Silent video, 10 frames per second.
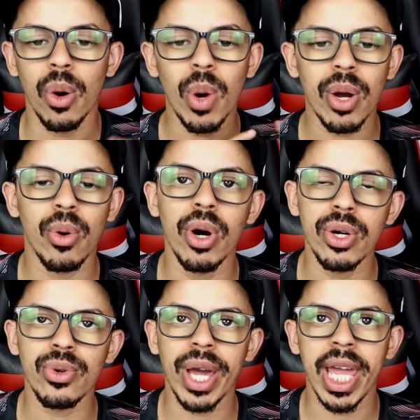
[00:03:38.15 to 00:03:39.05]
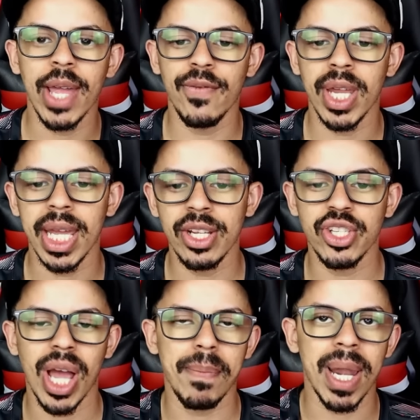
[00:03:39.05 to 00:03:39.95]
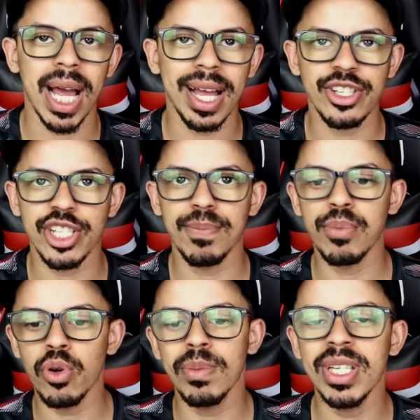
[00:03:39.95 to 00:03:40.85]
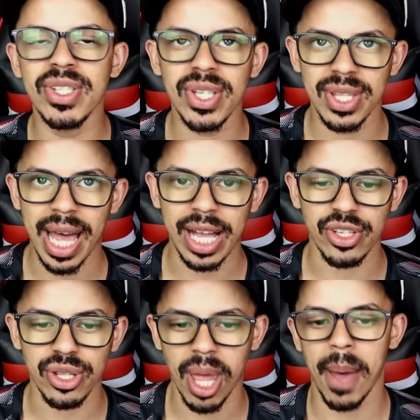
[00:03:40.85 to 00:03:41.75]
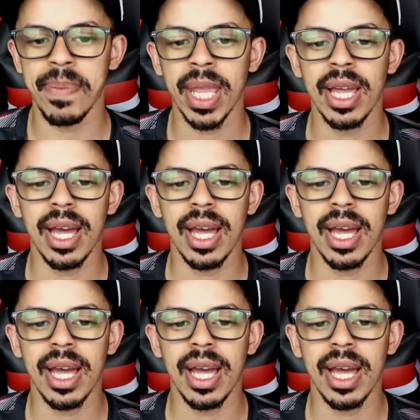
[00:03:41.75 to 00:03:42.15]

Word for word: O acordo é referente a placas de publicidade, tá?